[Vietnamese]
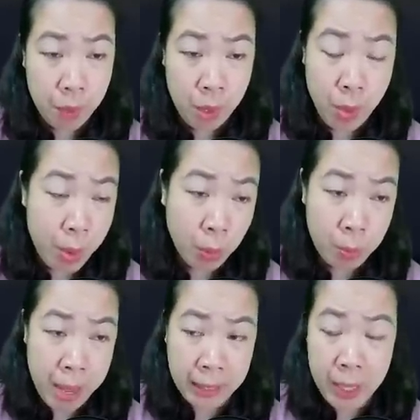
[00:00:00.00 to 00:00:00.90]
Nó mộc
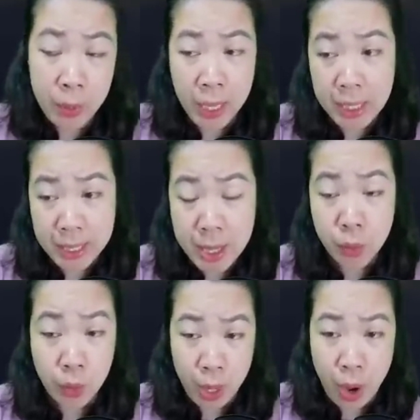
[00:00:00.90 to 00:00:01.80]
mạc theo cách riêng
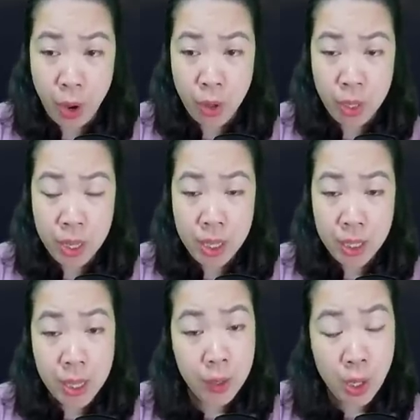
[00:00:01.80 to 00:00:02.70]
của nó,
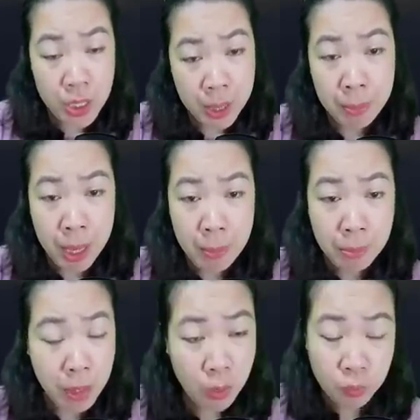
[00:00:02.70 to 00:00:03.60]
nhưng nó trầm
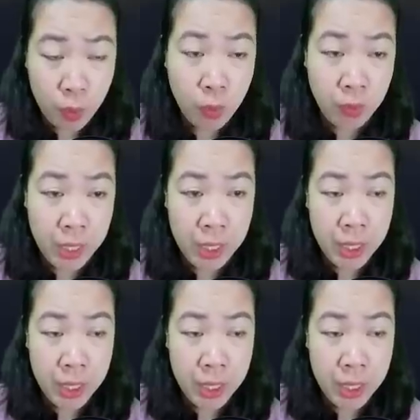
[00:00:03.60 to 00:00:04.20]
ấm không vô vị.